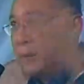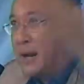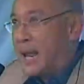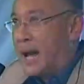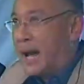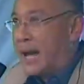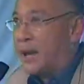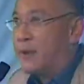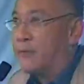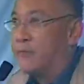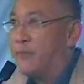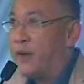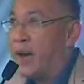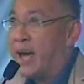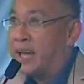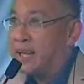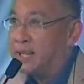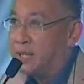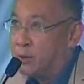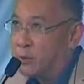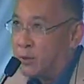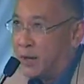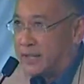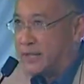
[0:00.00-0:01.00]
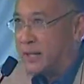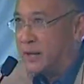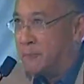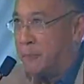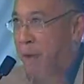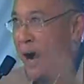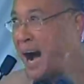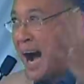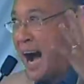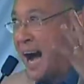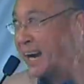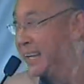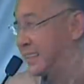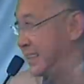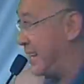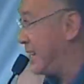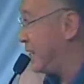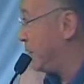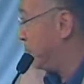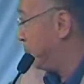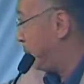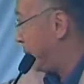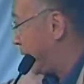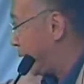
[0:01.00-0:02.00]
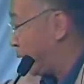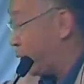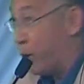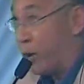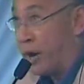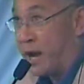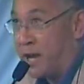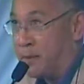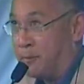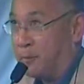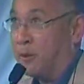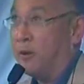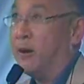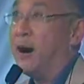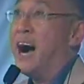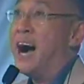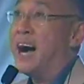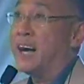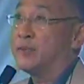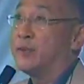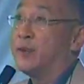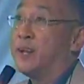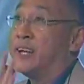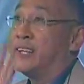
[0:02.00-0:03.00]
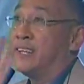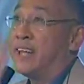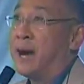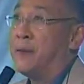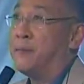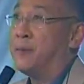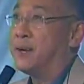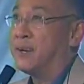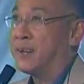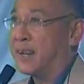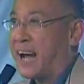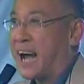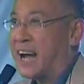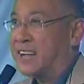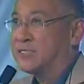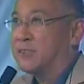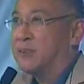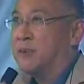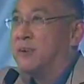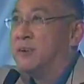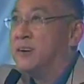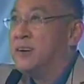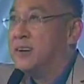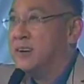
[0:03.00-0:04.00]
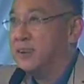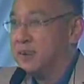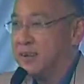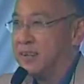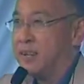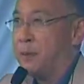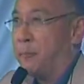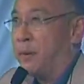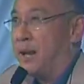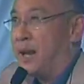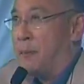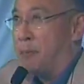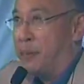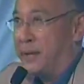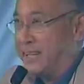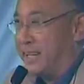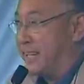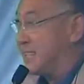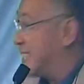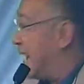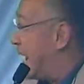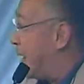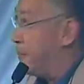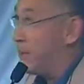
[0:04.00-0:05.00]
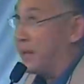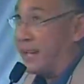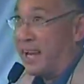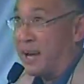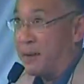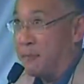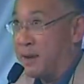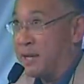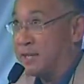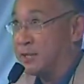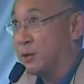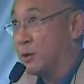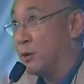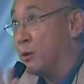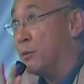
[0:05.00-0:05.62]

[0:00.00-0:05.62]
malaking venue at yung mga arte, yung pag-OA mo, actually, tama yan. Kaso, napalapit ka sa amin, kaya medyo